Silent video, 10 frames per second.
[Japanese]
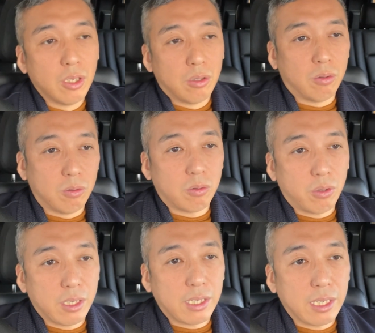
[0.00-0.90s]
も、こ
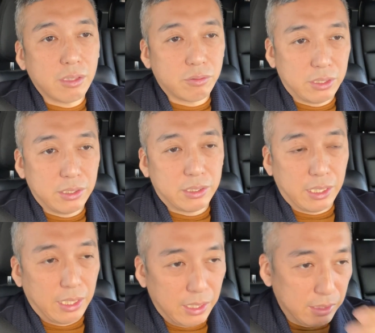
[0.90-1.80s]
れからの人
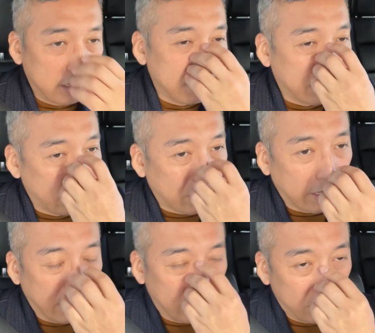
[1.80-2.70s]
生、人生を
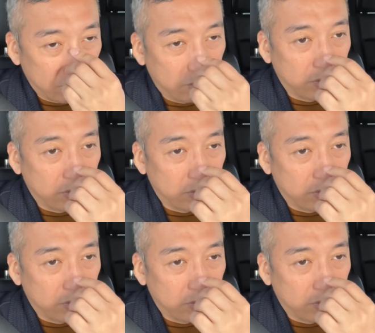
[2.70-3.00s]
変える